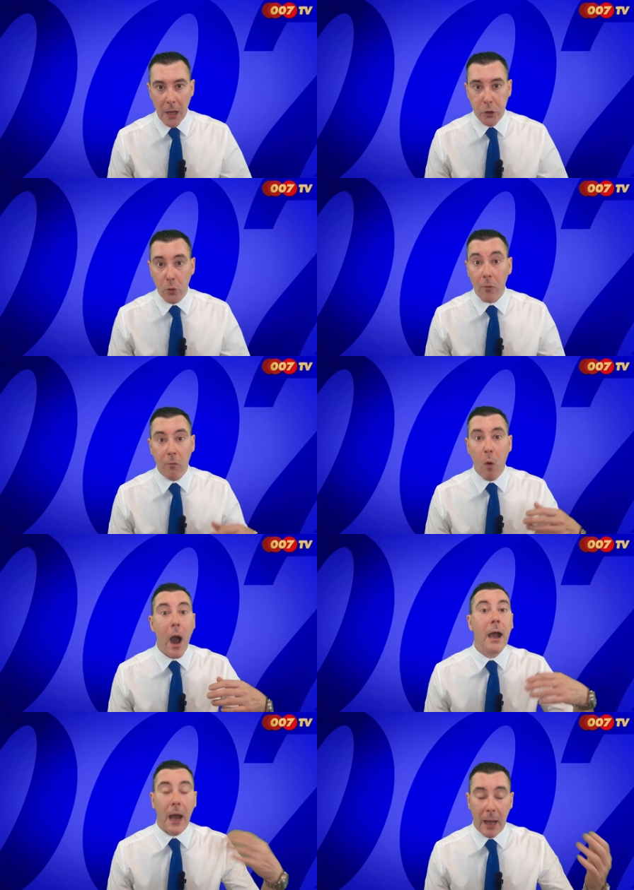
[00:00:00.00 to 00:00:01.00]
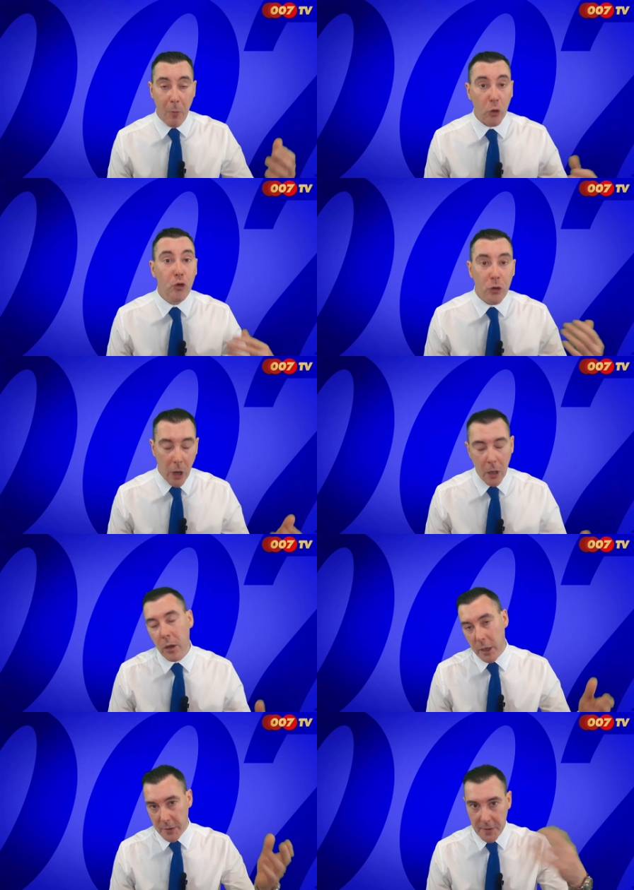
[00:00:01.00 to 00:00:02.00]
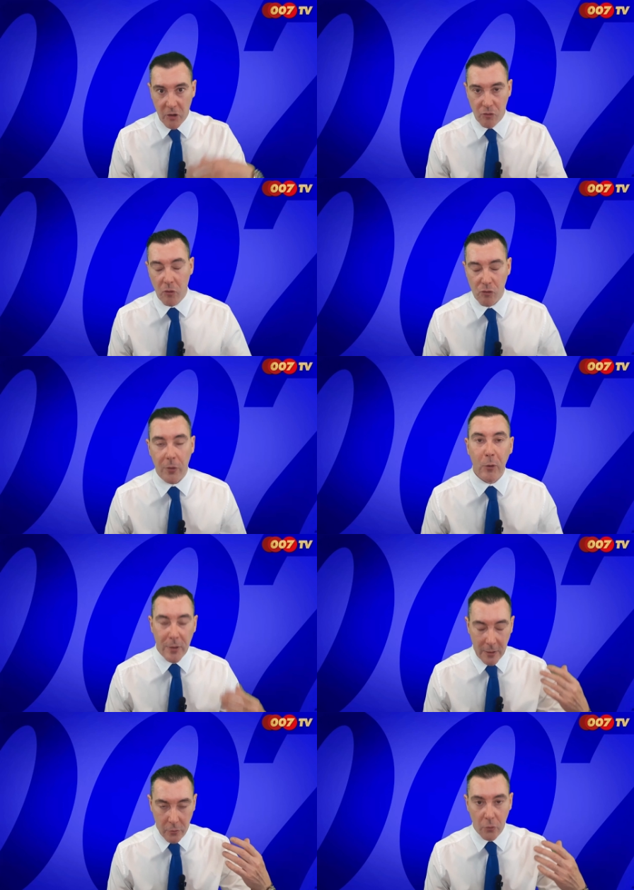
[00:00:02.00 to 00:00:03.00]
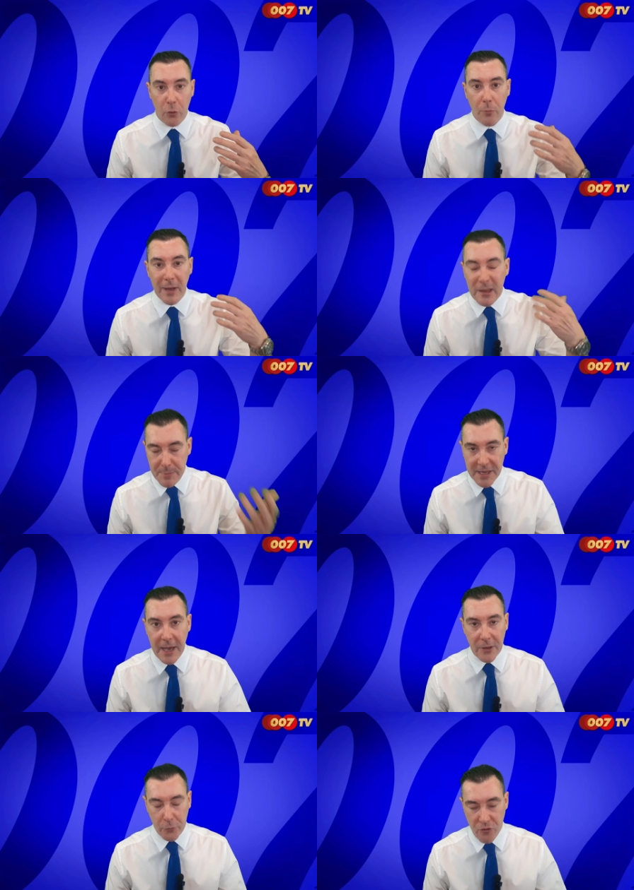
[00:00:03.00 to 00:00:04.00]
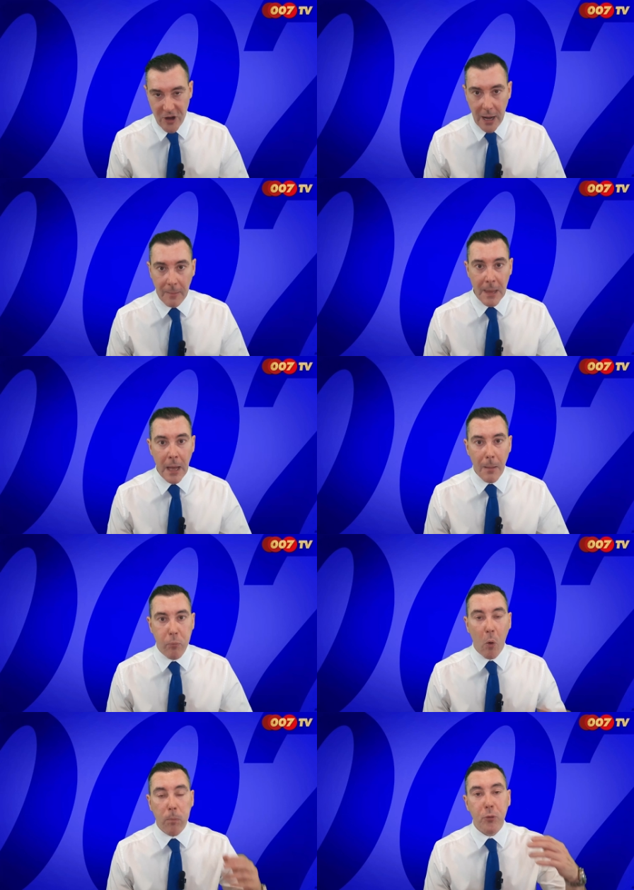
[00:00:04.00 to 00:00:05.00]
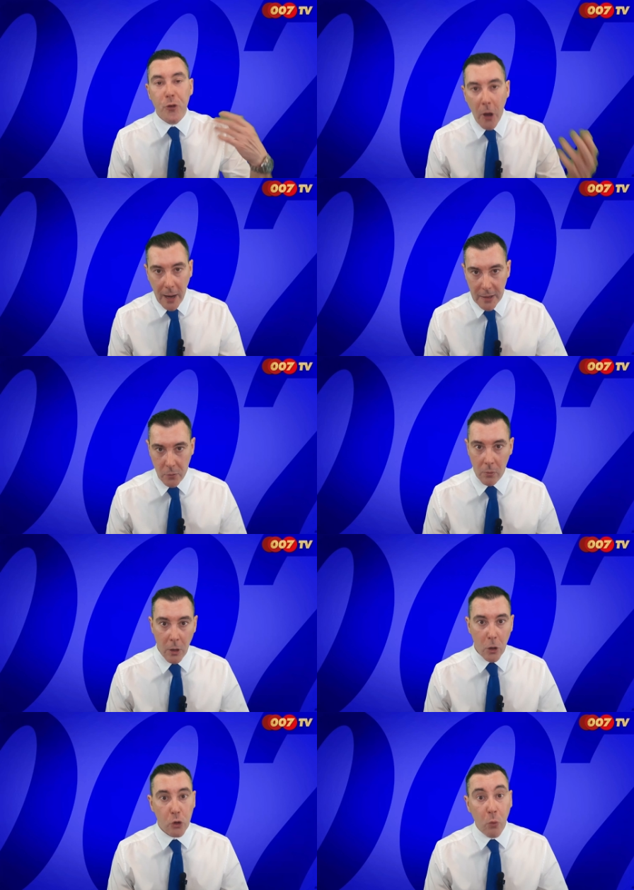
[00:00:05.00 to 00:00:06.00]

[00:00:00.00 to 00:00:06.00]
elles sont voire carrément nulles, et ça j'aurai l'occasion de m'expliquer à ce sujet-là, pour plusieurs raisons.